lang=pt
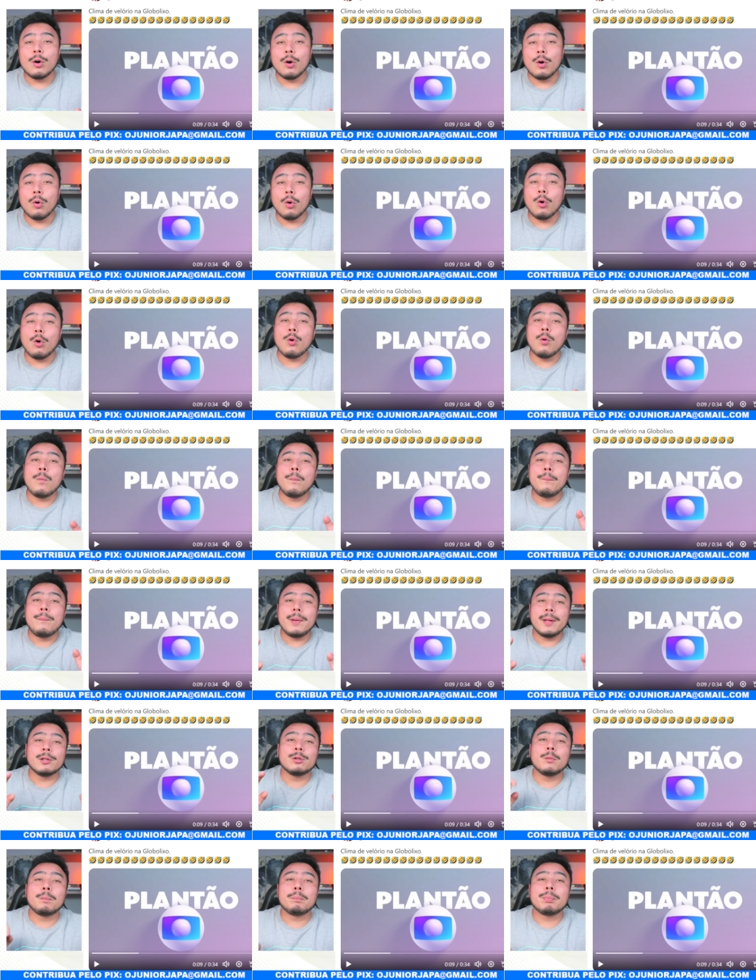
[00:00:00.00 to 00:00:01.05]
ou
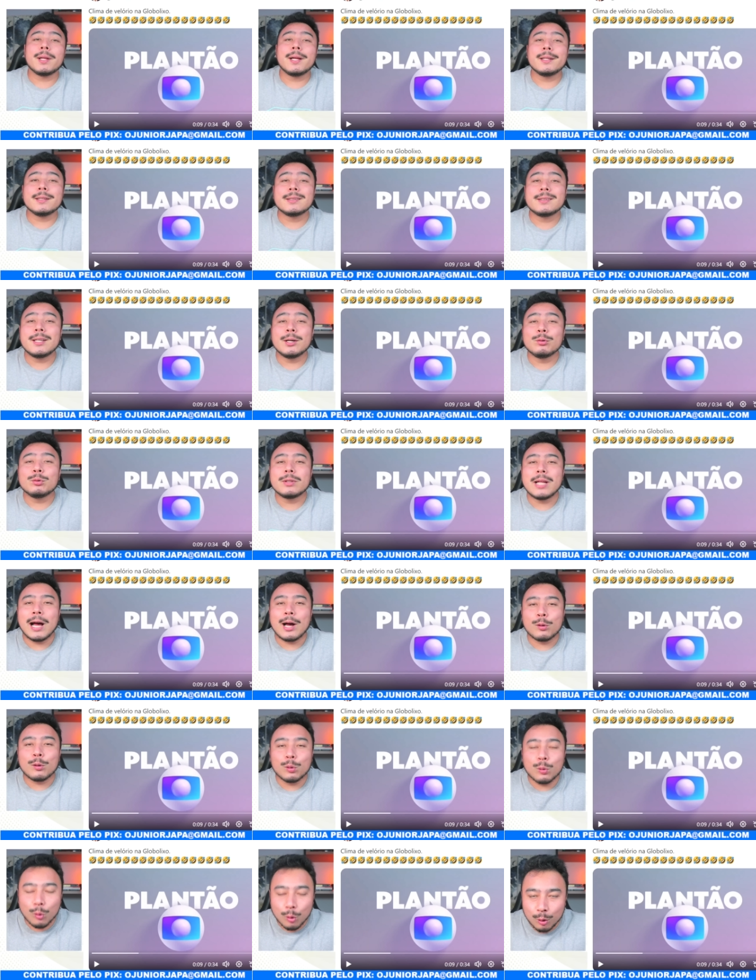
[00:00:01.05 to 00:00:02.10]
pelo plantão da
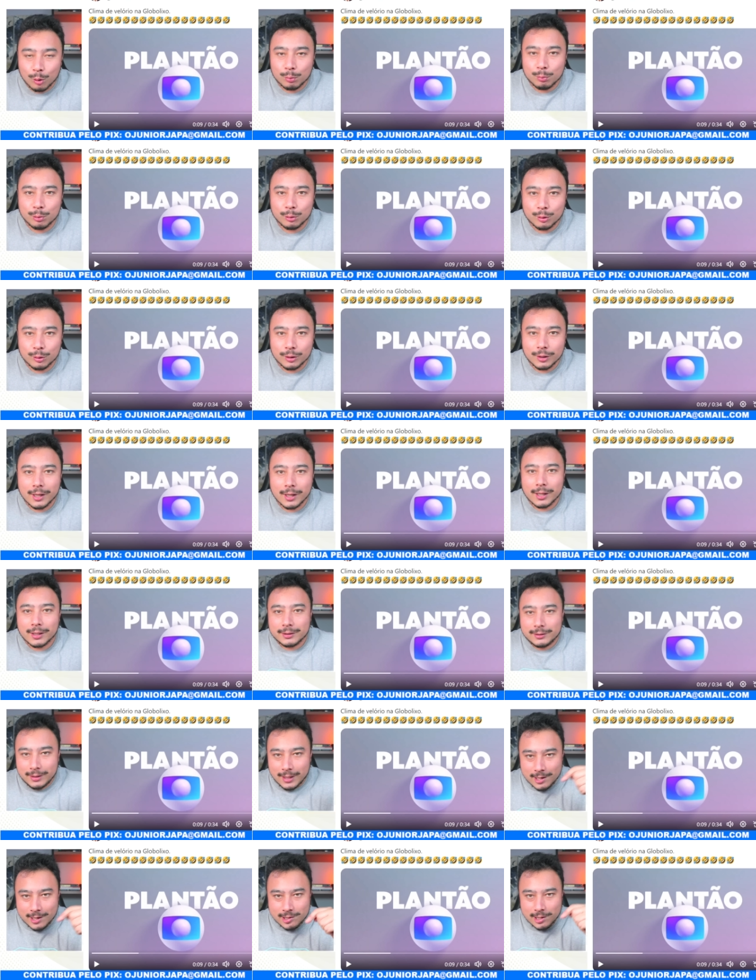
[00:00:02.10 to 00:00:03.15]
Globo?
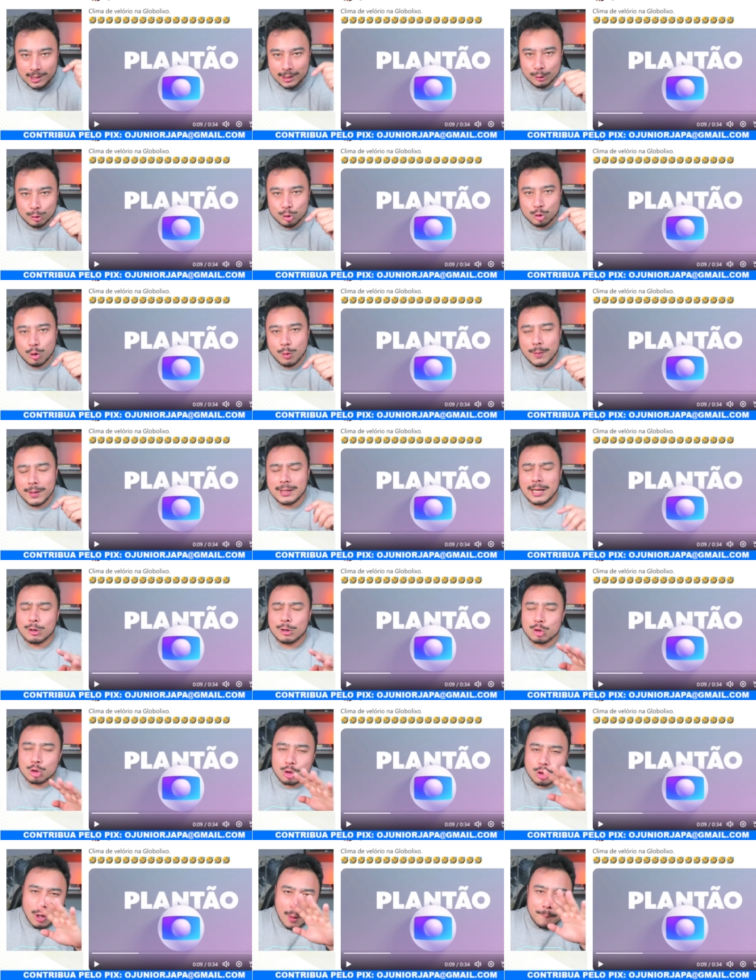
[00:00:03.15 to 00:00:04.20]
Deixa aqui nos comentários
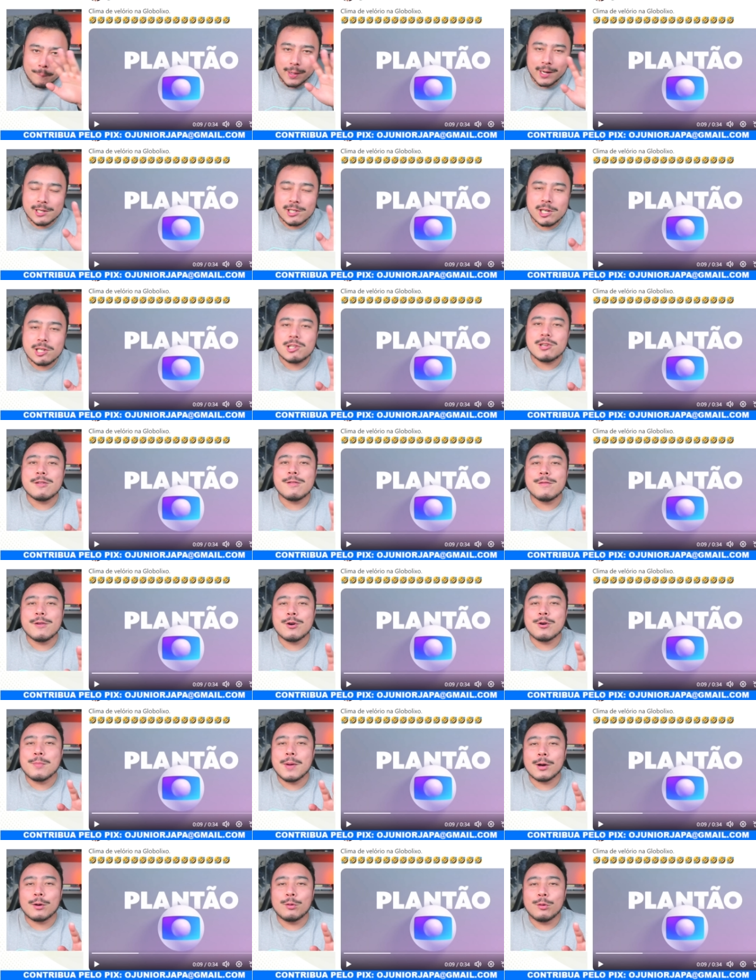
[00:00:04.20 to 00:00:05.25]
só pra gente ver
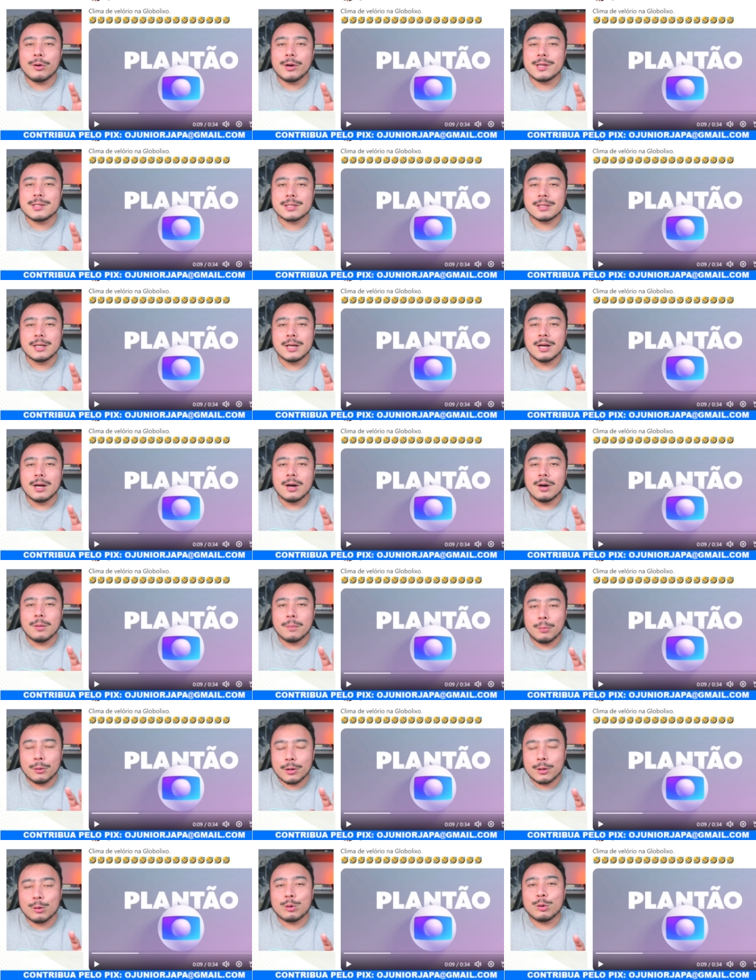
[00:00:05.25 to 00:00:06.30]
uma coisa.
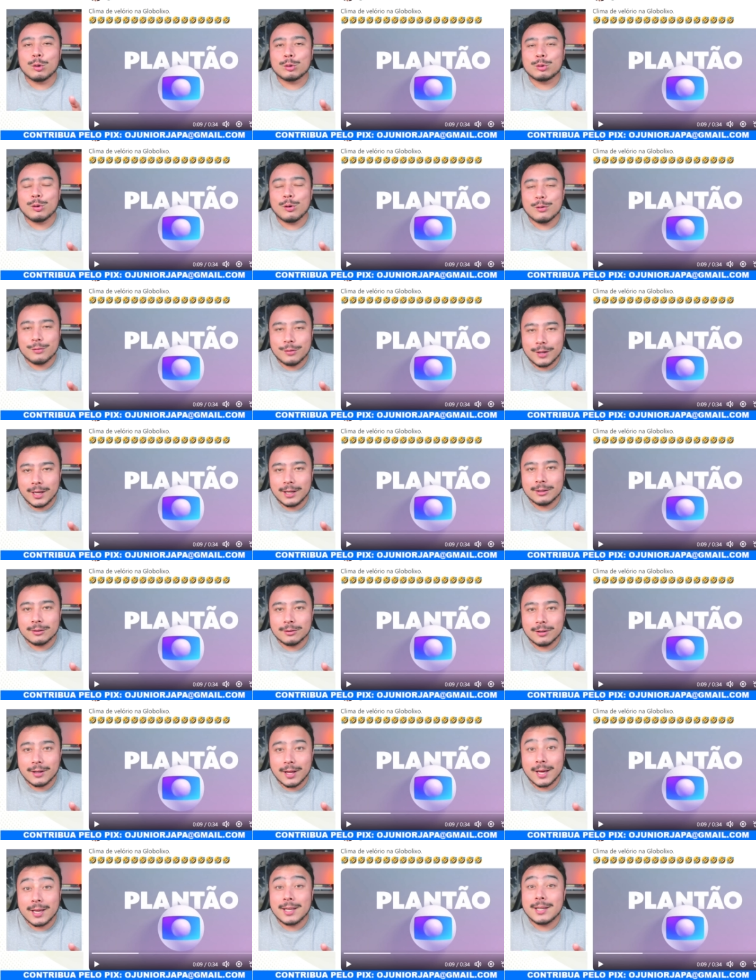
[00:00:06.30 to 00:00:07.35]
Porque o que eu tô vendo
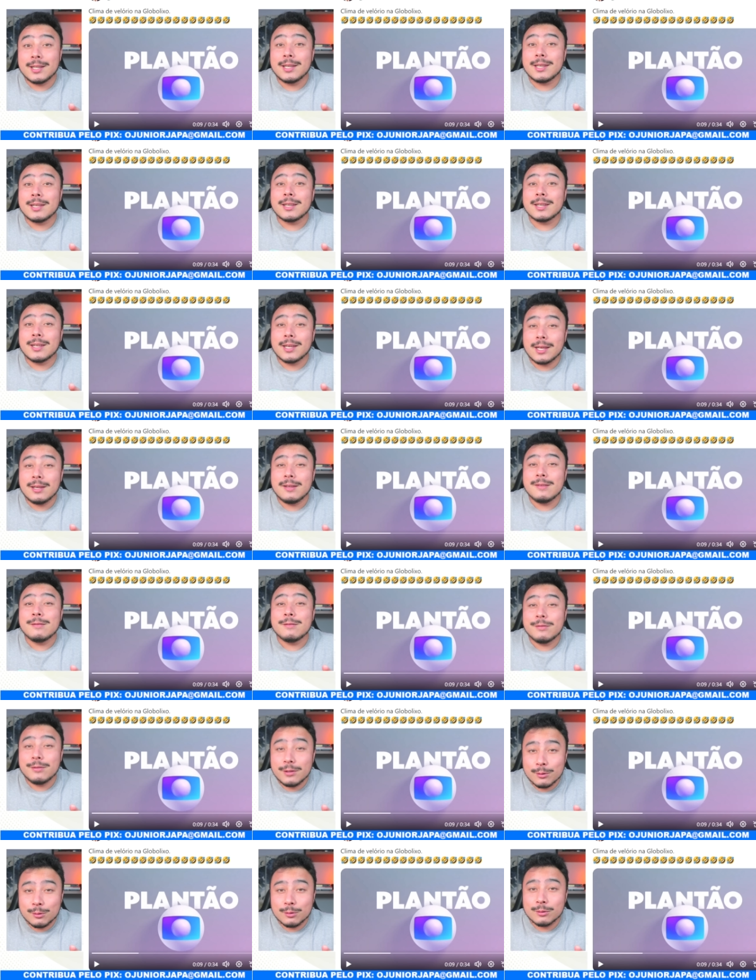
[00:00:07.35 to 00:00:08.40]
é que ninguém
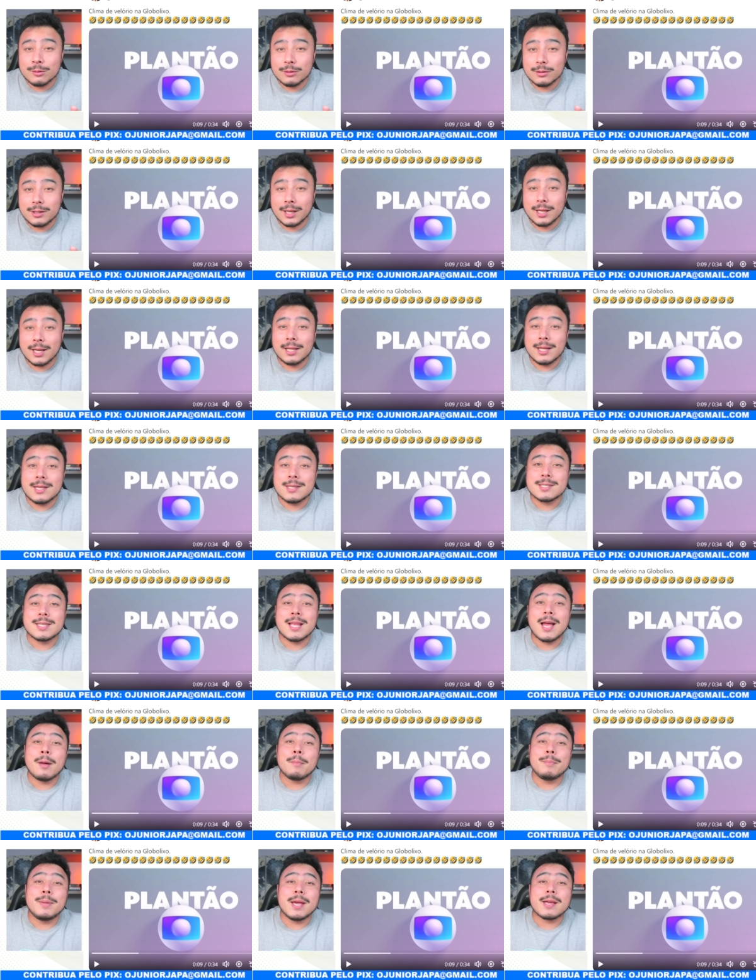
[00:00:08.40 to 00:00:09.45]
viu, ninguém nem
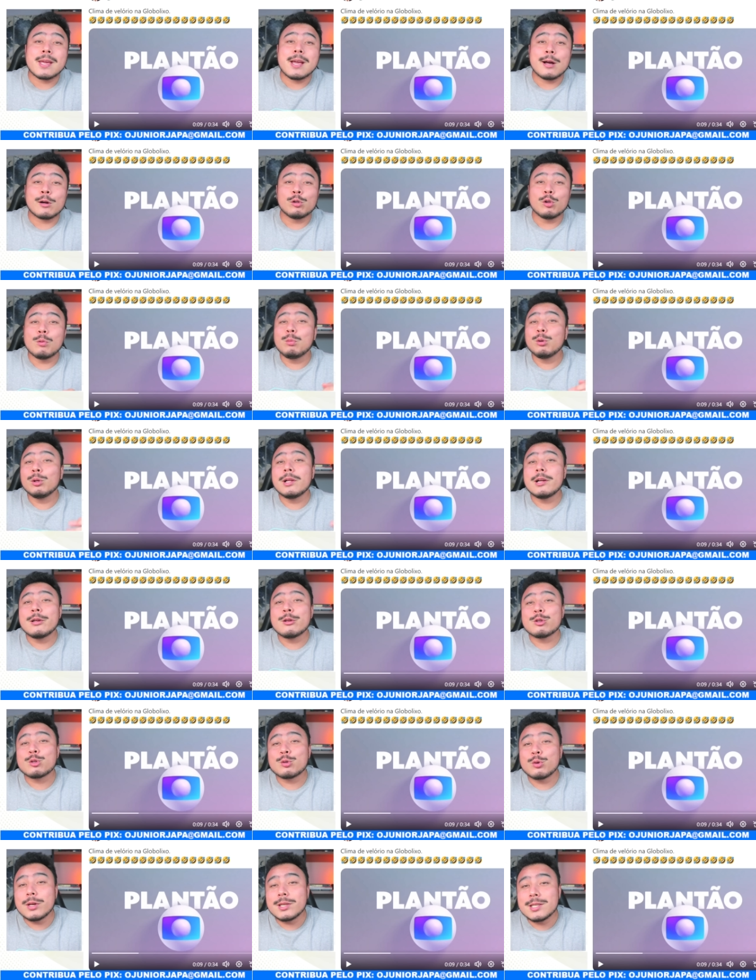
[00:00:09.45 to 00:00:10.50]
sabia que a Globo
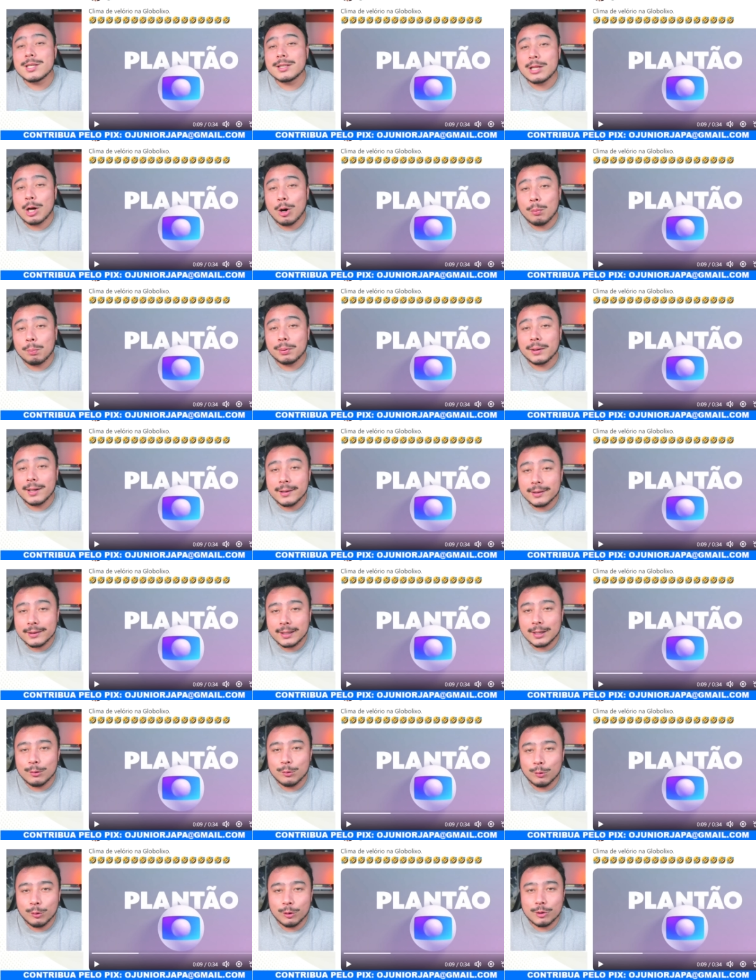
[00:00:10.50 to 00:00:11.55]
lançou esse tal
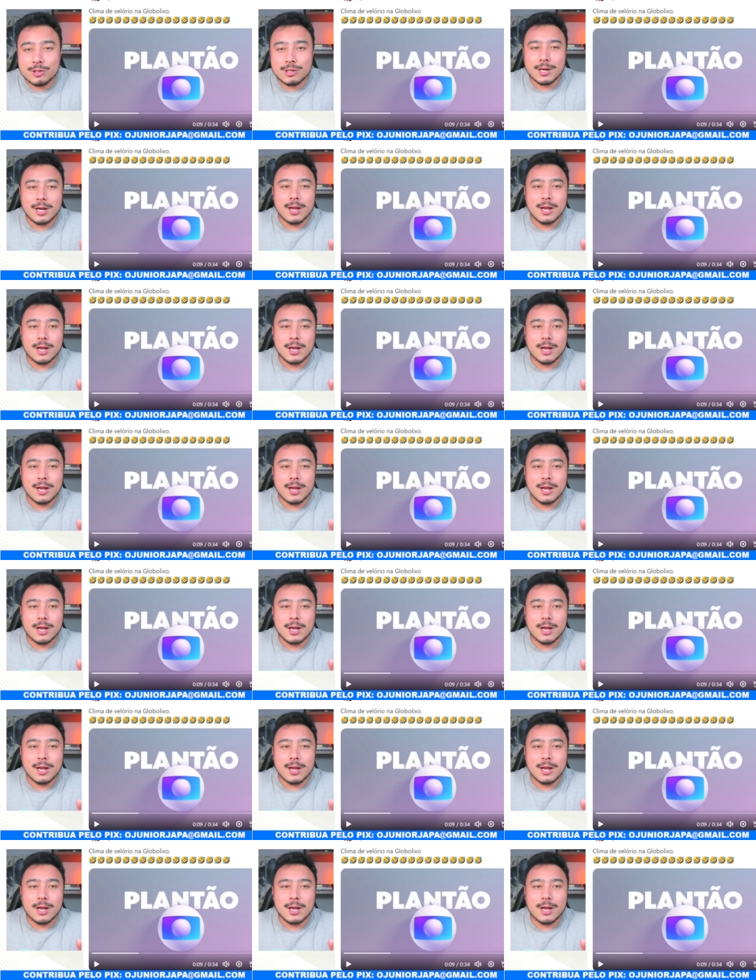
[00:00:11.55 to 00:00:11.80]
plantão hoje.